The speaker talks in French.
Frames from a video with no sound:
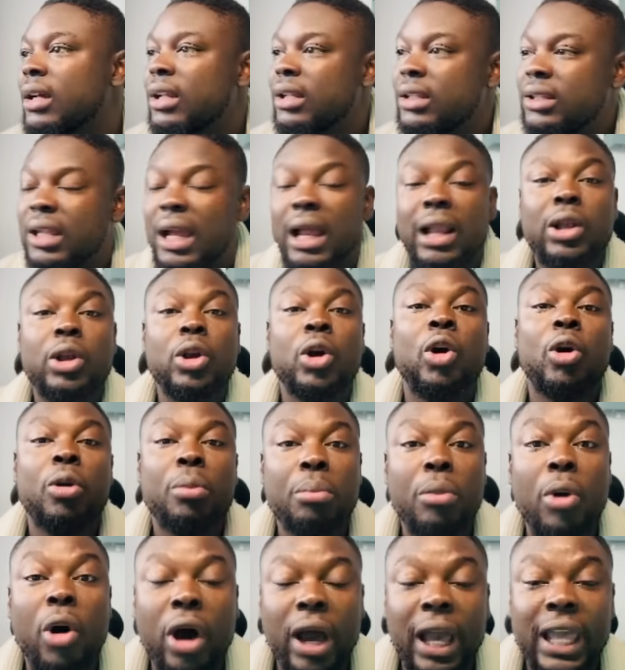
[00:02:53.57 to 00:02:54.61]
Talon
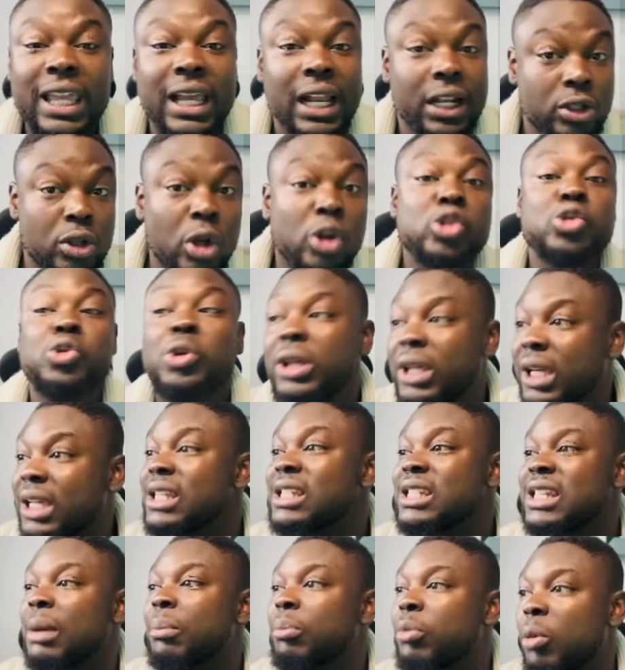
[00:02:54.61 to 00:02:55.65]
Montréal. Donc tu écris
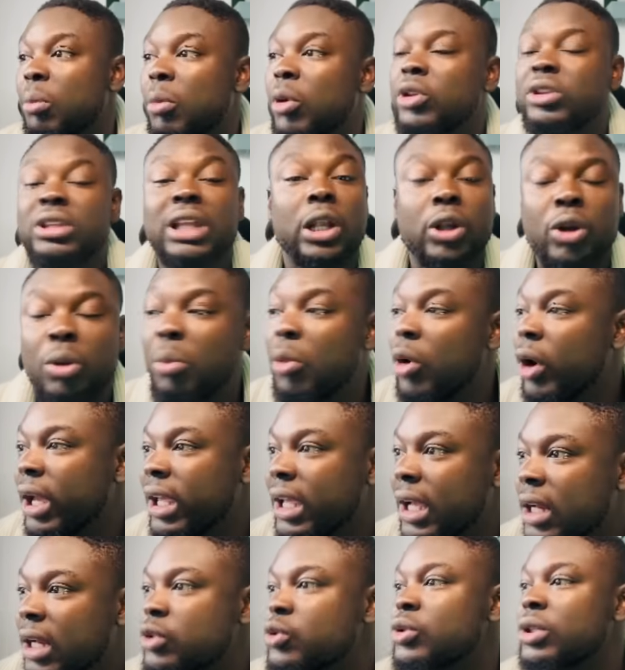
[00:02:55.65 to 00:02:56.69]
simplement Talon Montréal, tu